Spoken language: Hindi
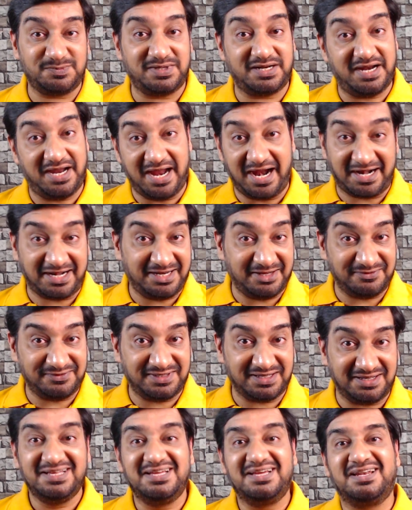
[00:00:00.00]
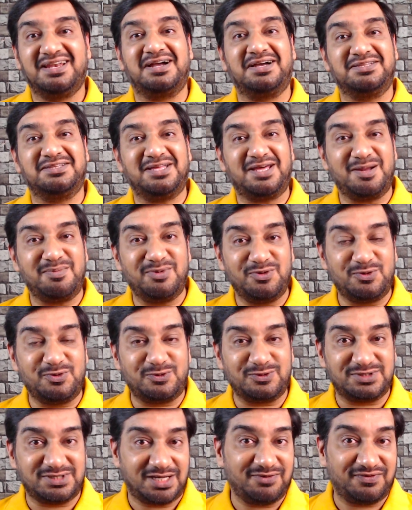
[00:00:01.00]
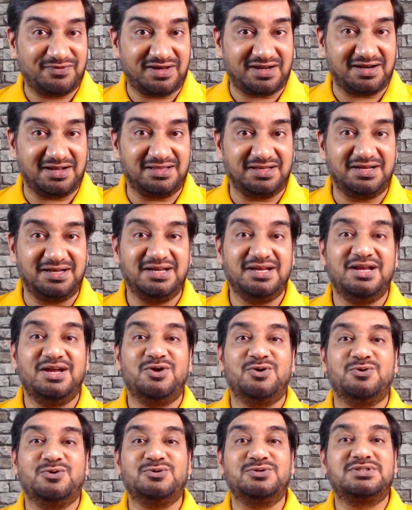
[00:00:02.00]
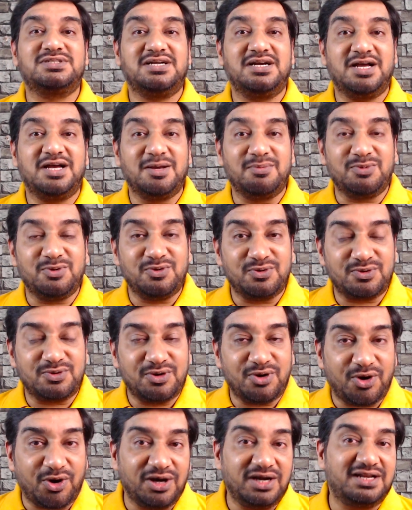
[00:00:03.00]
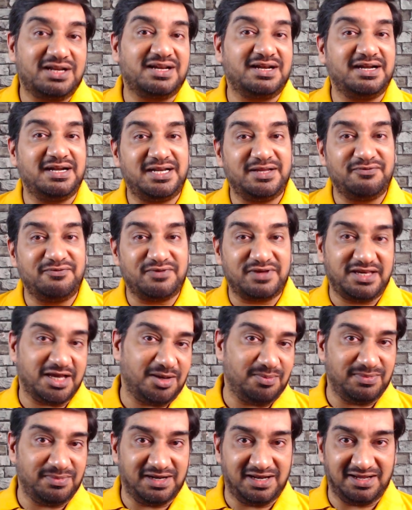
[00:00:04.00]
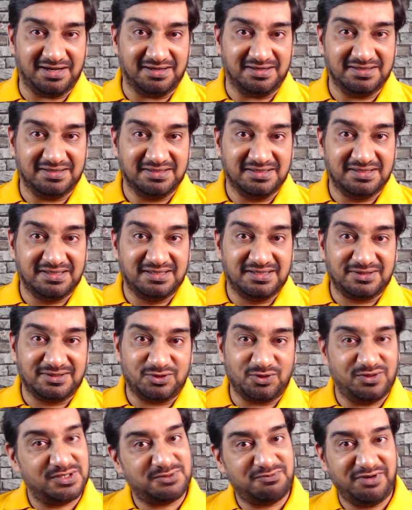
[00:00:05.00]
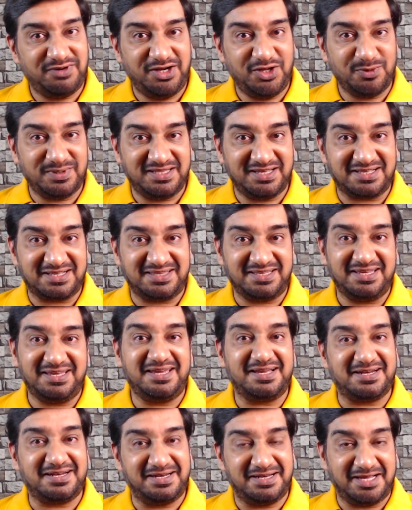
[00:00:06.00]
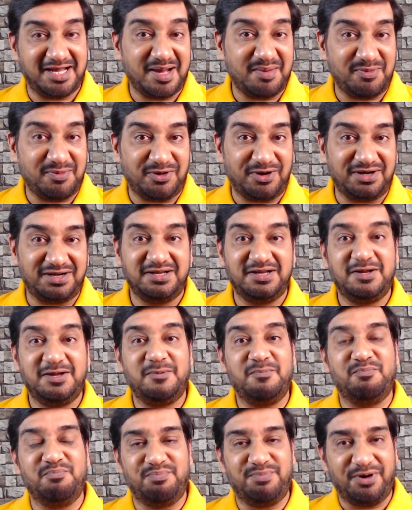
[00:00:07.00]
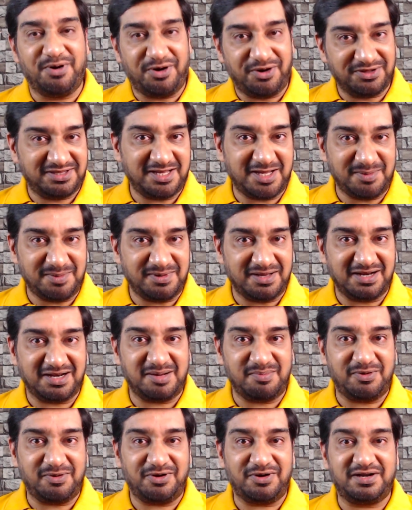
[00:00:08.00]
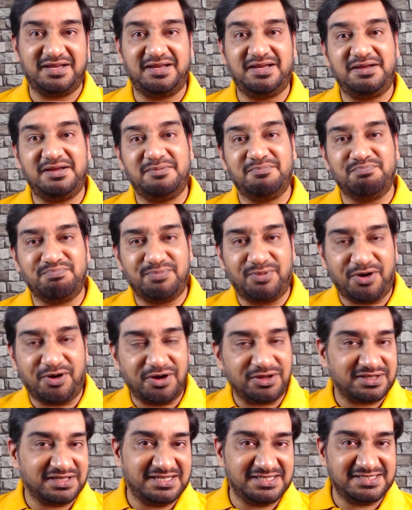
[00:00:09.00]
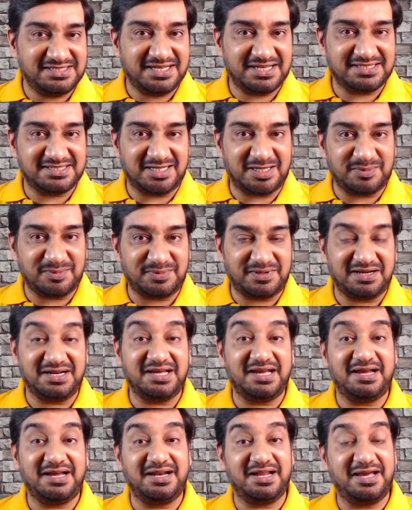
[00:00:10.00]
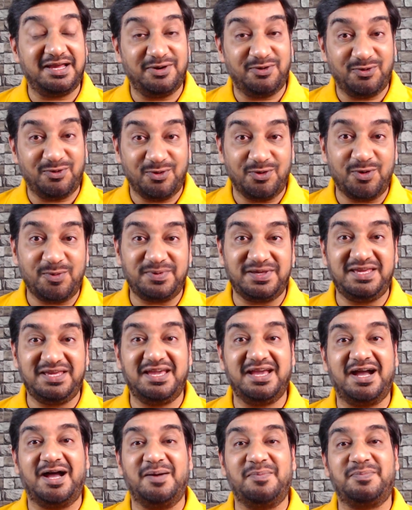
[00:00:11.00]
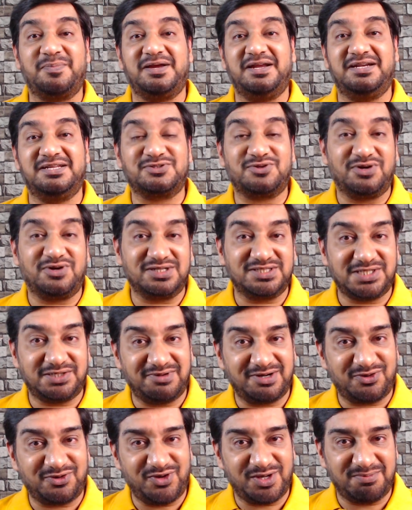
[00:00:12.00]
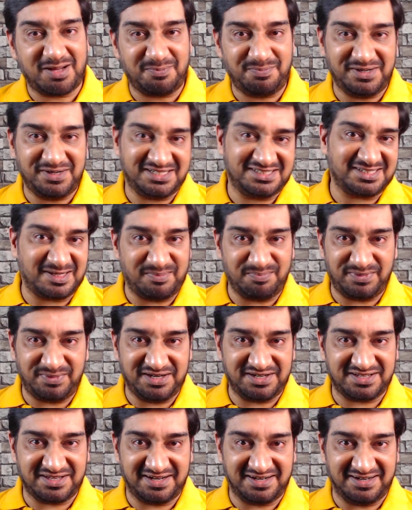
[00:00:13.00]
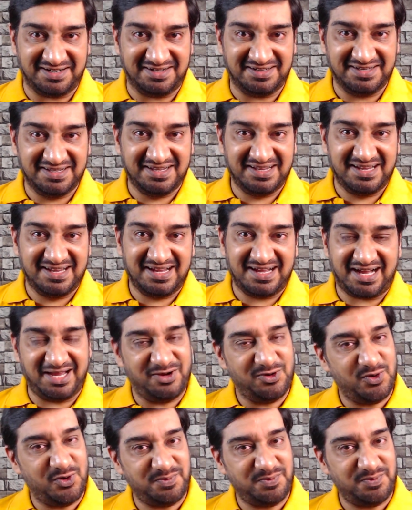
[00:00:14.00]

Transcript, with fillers: पर एक्टिव था लगातार हम लोगों को सर्व कर रहा था उसका हम लोगों को ऑल्टरनेटिव क्या मिलेगा तो इस वीडियो में देखते हैं एक नया बॉट बहुत ही कमाल का बॉट है बहुत ईजी है सेटअप करना एंड आई होप ये आपके डिस्कॉर्ड सर्वर को एक बार फिर से कंप्लीट करेगा आई होप